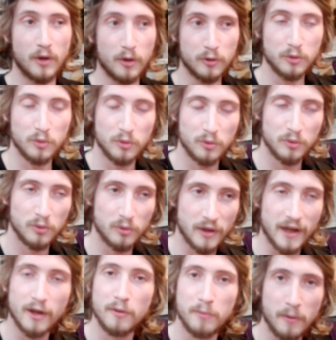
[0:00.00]
o
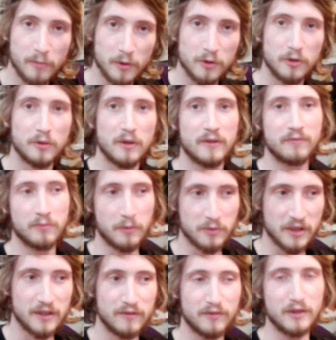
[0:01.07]
którego poprosiłem w
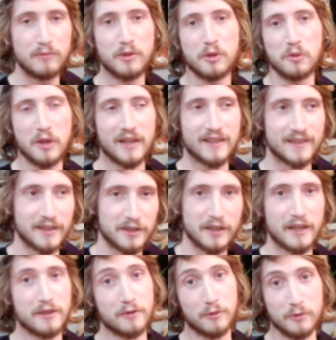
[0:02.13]
poprzednim filmiku, ale tak
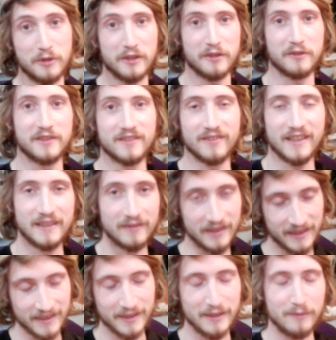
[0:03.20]
średnio ludzie się odzywali,
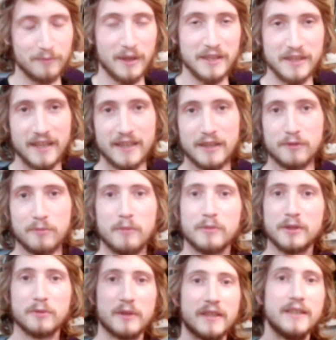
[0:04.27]
więc jeśli macie jakieś
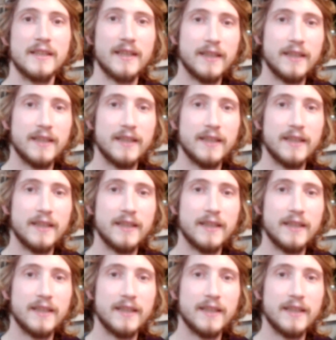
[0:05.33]
pomysły